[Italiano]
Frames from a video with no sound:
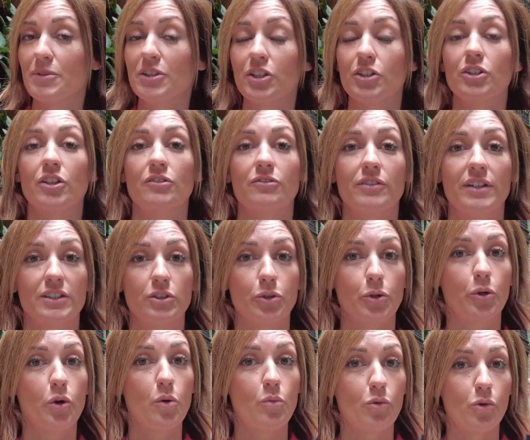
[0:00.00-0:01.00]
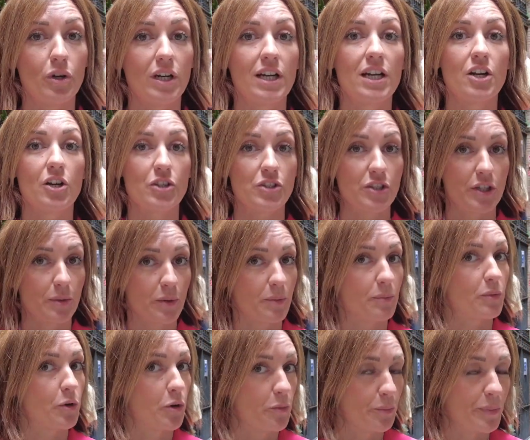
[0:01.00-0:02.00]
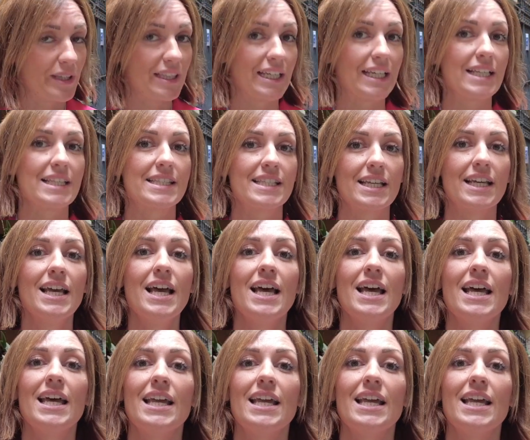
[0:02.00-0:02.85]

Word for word: mettendo a fattor comune le nostre competenze